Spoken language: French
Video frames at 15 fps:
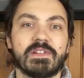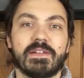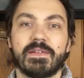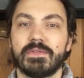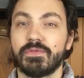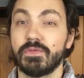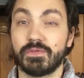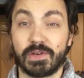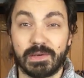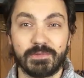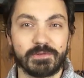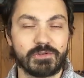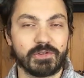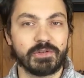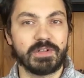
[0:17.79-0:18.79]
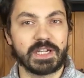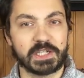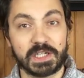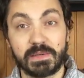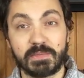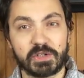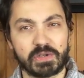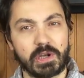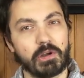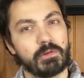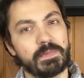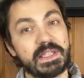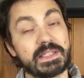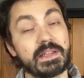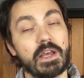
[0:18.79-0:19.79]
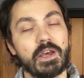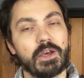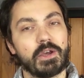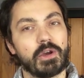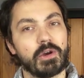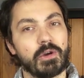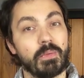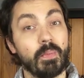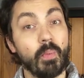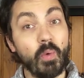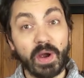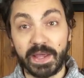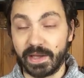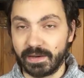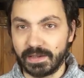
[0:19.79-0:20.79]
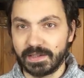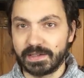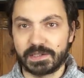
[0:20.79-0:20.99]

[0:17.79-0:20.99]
vous l'avez vu au fur et à mesure de la chaîne, moi je suis un hobbyiste euh, moyen.